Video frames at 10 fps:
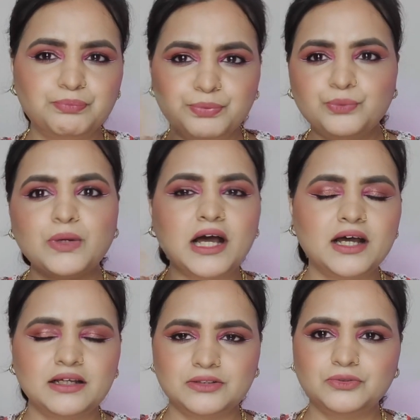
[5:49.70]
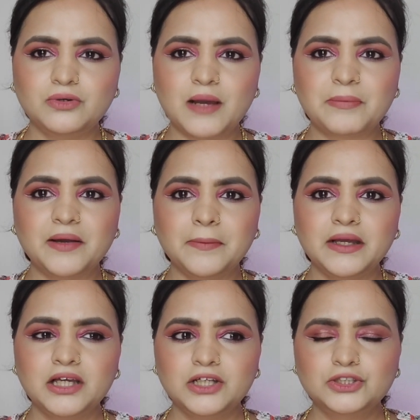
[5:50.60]
पूरा यू you नो know, आपका
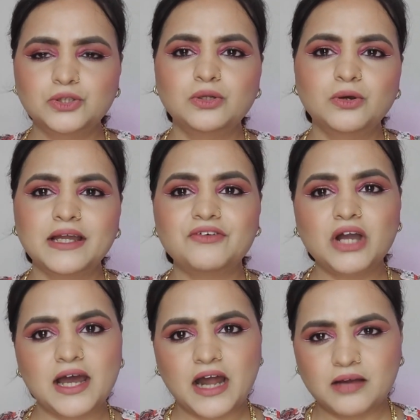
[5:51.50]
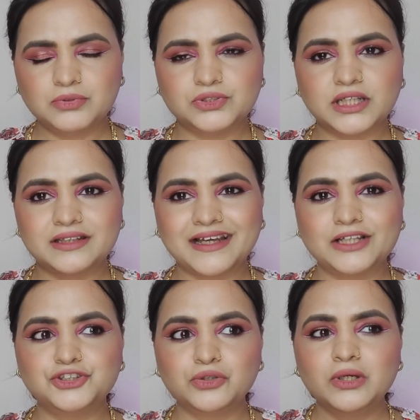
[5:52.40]
जो लुक है वो खराब हो सकता है
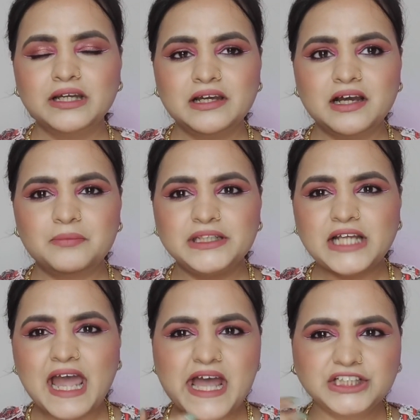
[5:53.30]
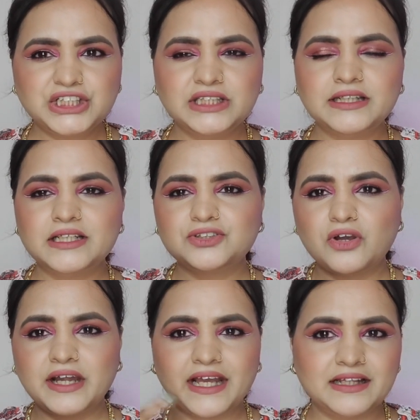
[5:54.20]
जो हमेशा एशीनेस
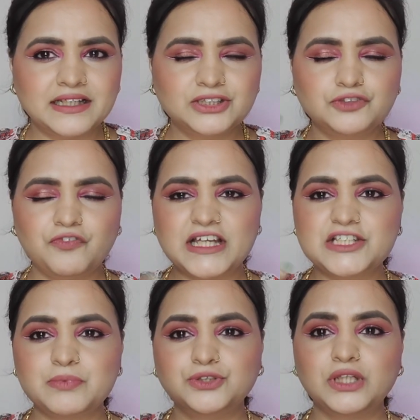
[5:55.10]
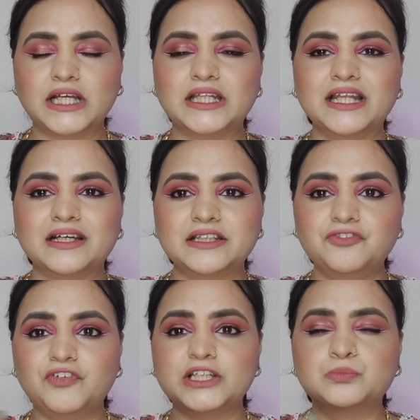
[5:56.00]
और ग्रेनेस फेस पे जो दिखने लगती है
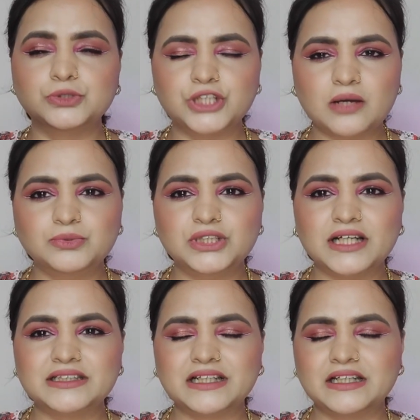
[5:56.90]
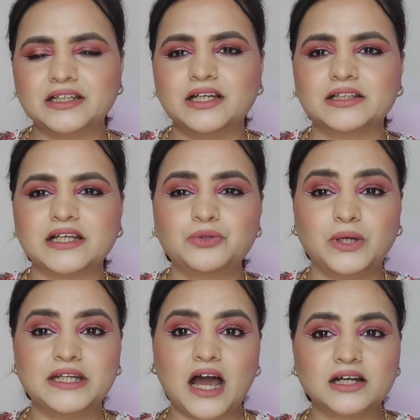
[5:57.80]
फेस बुझा बुझा सा दिखने लगता है
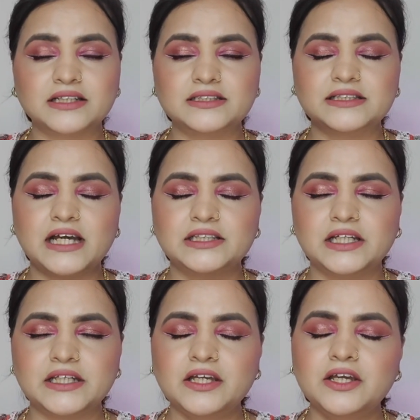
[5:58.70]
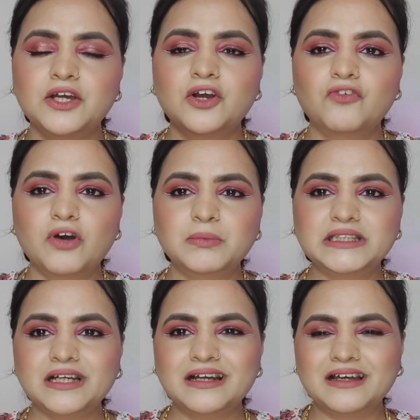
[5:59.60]
थोड़ी डार्कनेस सी आ जाती है वो
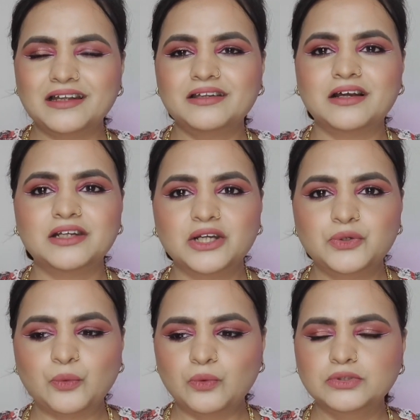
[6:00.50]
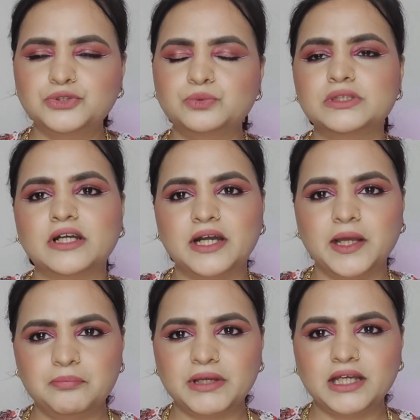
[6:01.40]
हमेशा गलत अंडरटोन चूज करने
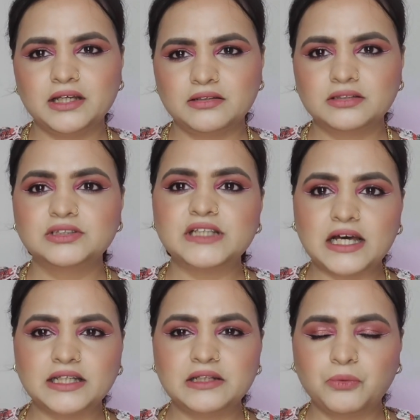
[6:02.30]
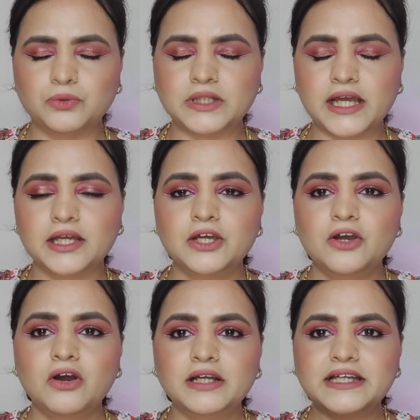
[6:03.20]
पे ज़्यादा होता है
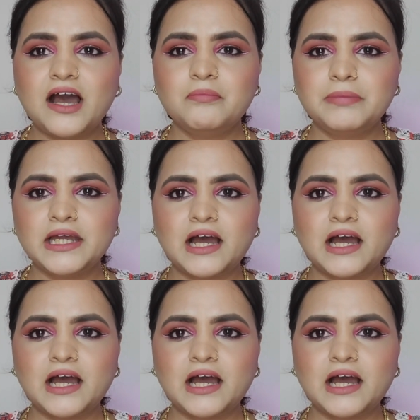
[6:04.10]
और यहाँ पे